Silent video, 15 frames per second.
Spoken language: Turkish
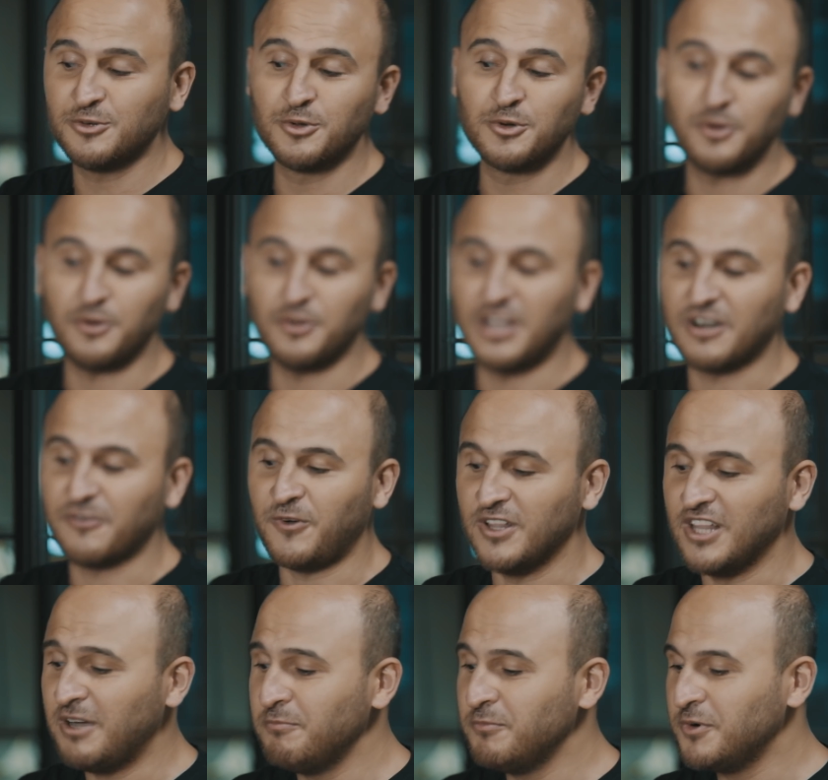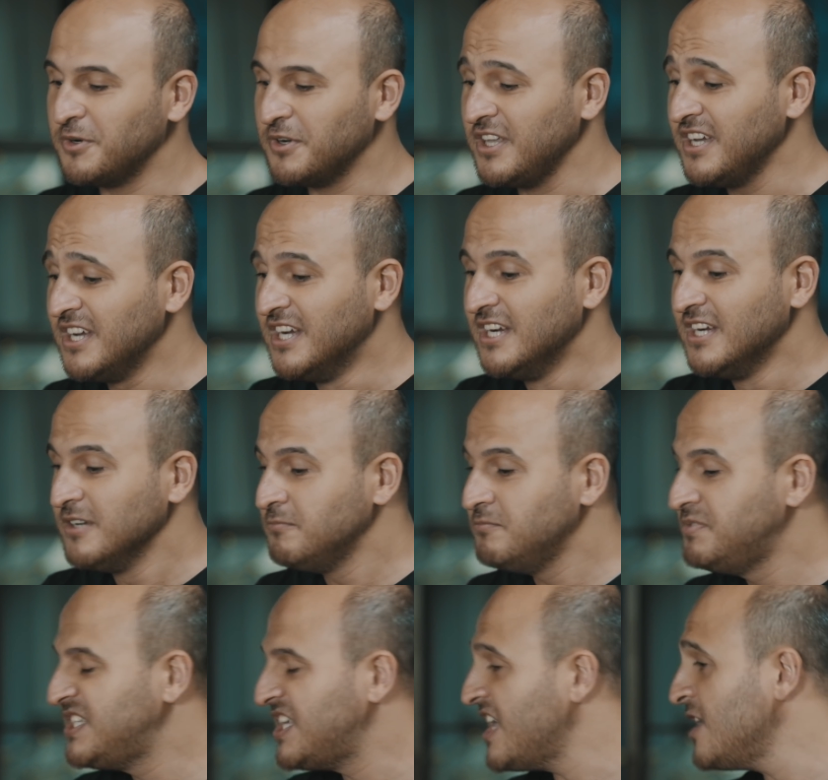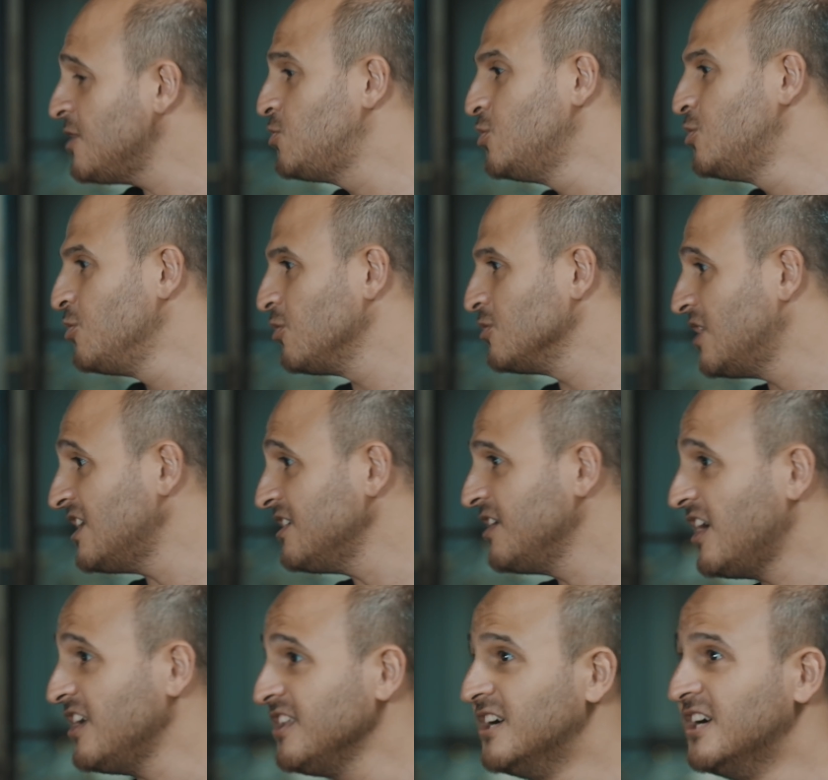kuruyorlar falan böyle. Bir şeye gülüyorlar. Yani